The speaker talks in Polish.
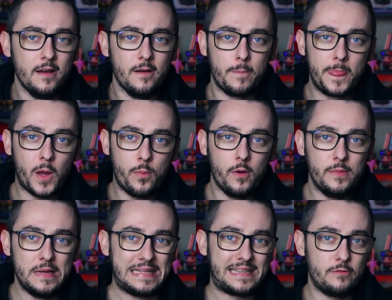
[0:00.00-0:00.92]
no bo
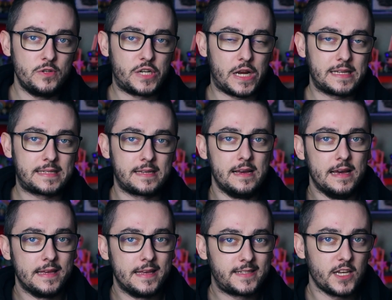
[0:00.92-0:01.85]
my cały czas
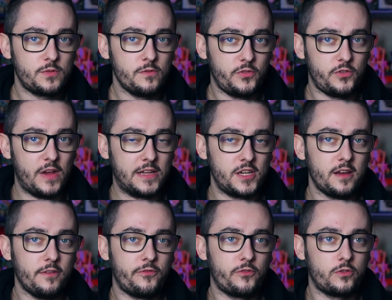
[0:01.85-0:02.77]
jesteśmy w
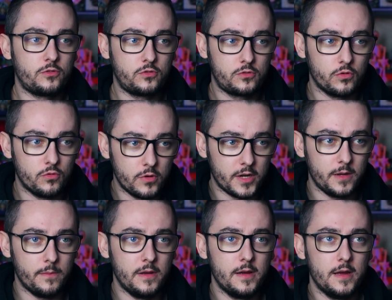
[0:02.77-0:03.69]
świecie, w
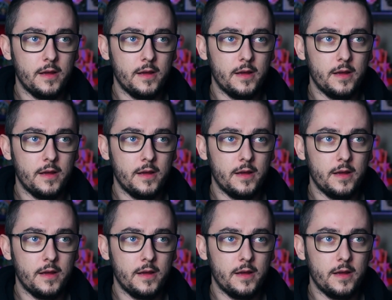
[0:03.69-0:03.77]
którym,